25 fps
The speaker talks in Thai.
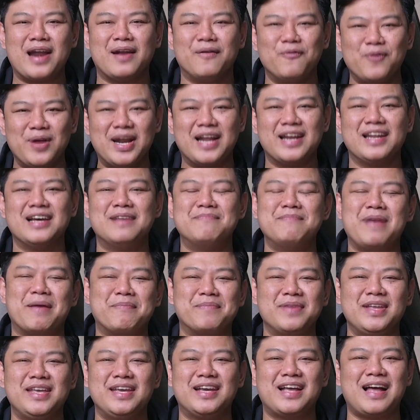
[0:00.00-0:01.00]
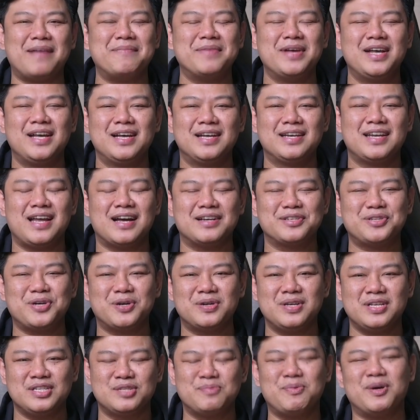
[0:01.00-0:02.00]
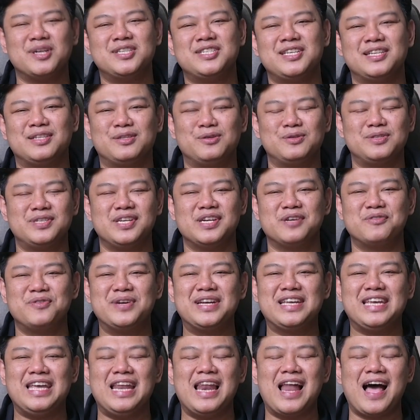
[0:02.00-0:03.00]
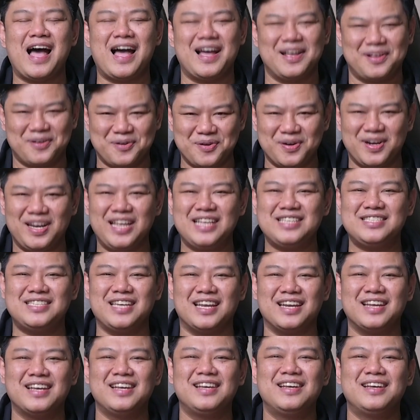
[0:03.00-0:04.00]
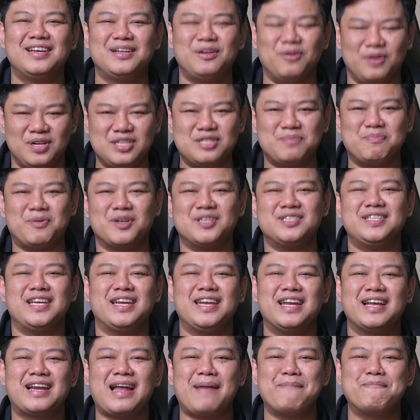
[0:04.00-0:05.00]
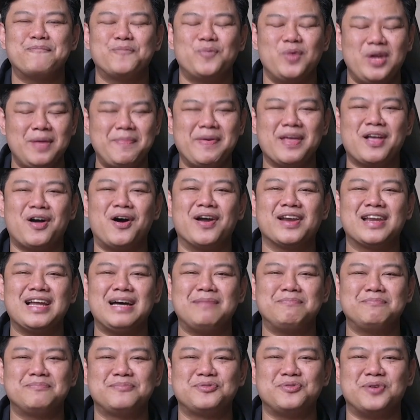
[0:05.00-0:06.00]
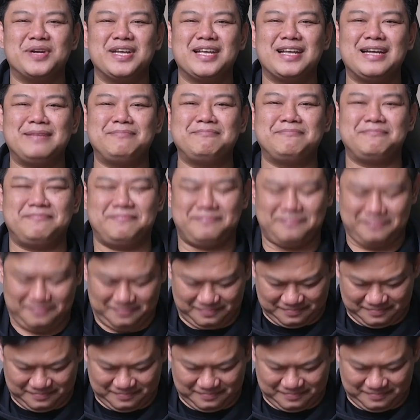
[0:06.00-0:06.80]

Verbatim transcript: วันเวลาเดิมแบบนี้ครับ ทางช่อง T-Sport 7ตัวจริงเรื่องกีฬากดเลข7ดูทีร์ตเจ็ดนะครับ วันนี้ไปก่อนครับ สวัสดีครับ